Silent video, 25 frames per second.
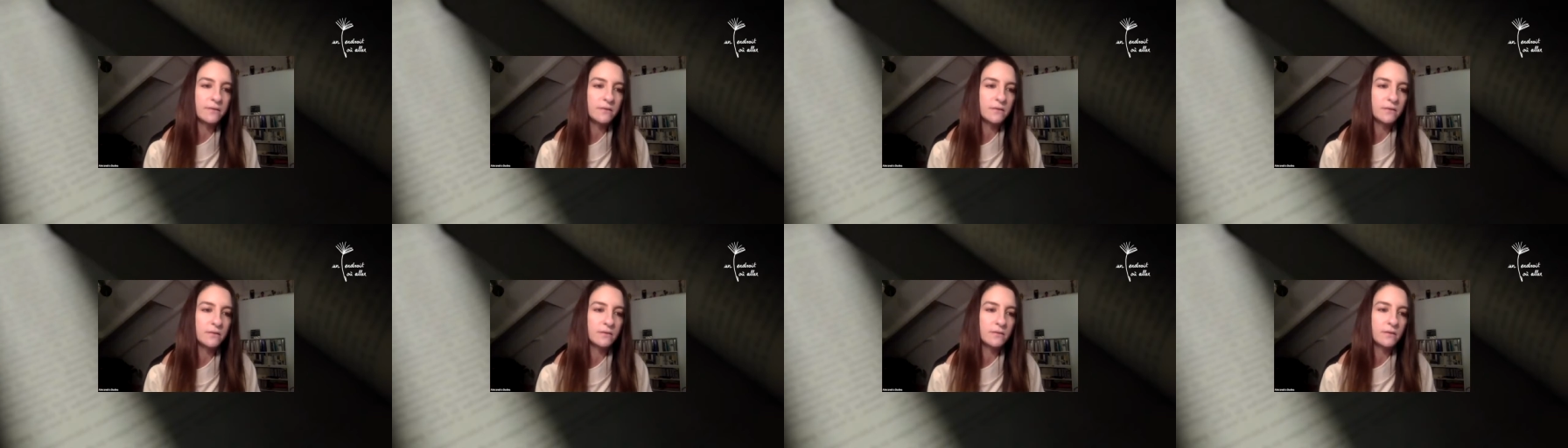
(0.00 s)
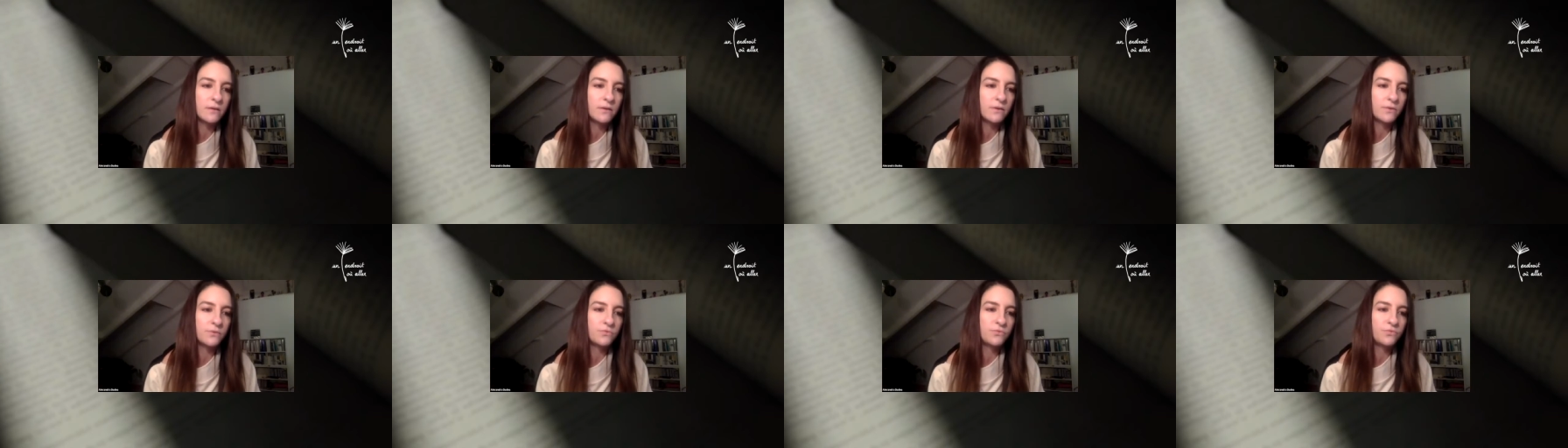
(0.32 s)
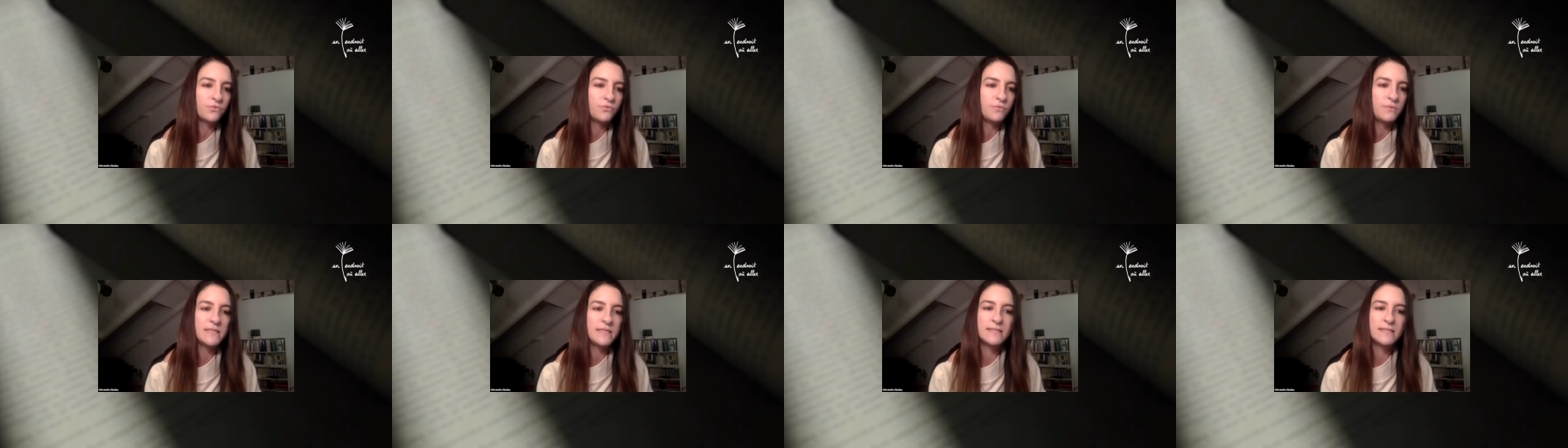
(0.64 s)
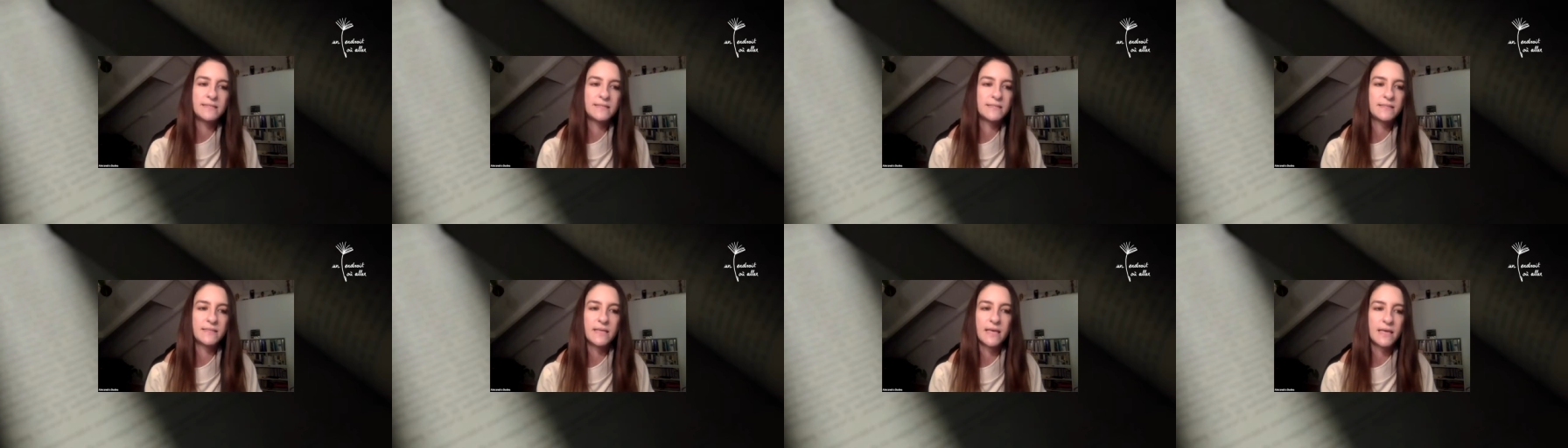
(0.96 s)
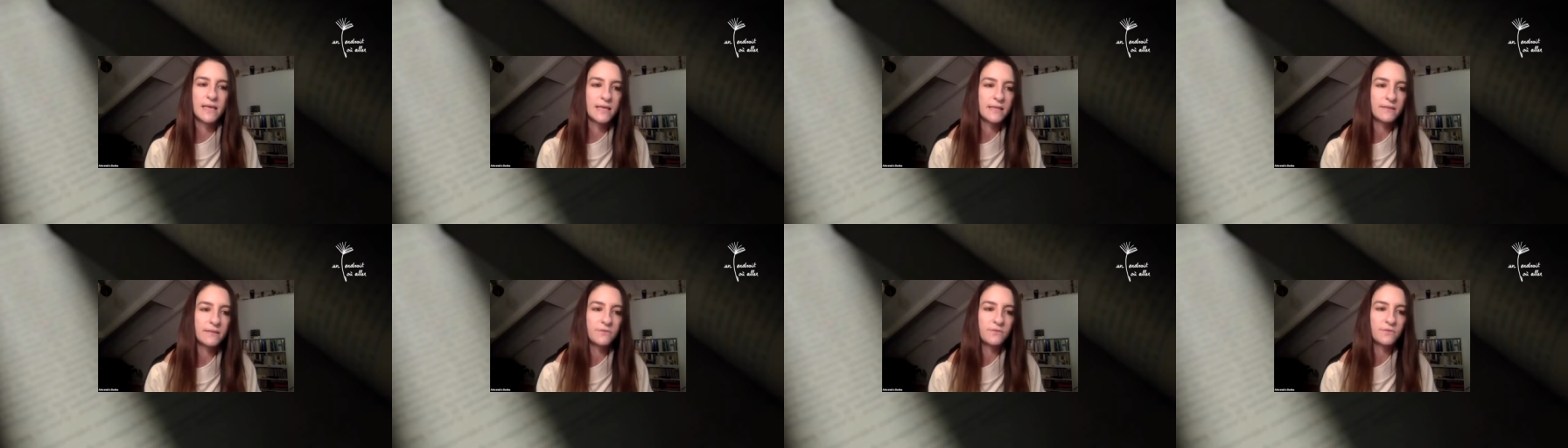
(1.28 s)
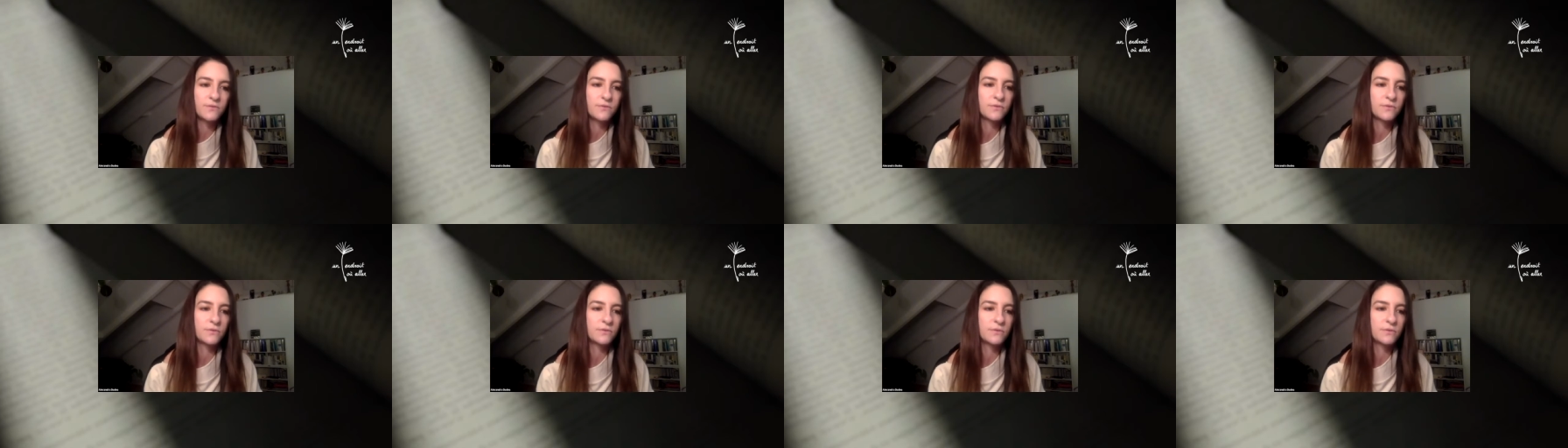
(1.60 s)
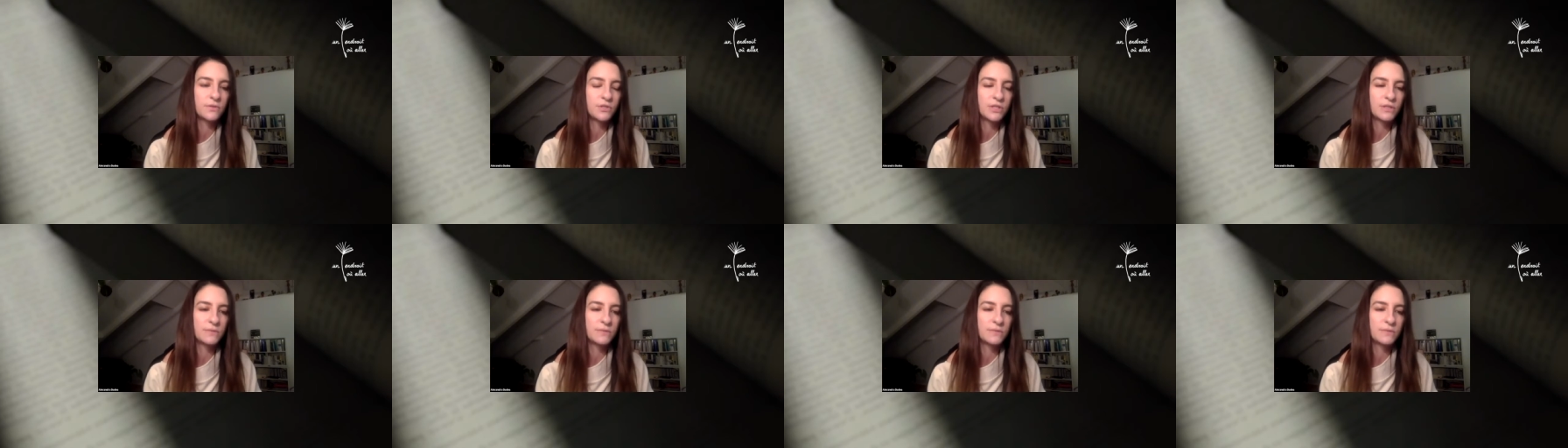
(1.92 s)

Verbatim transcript: Euh, en 2007, euh,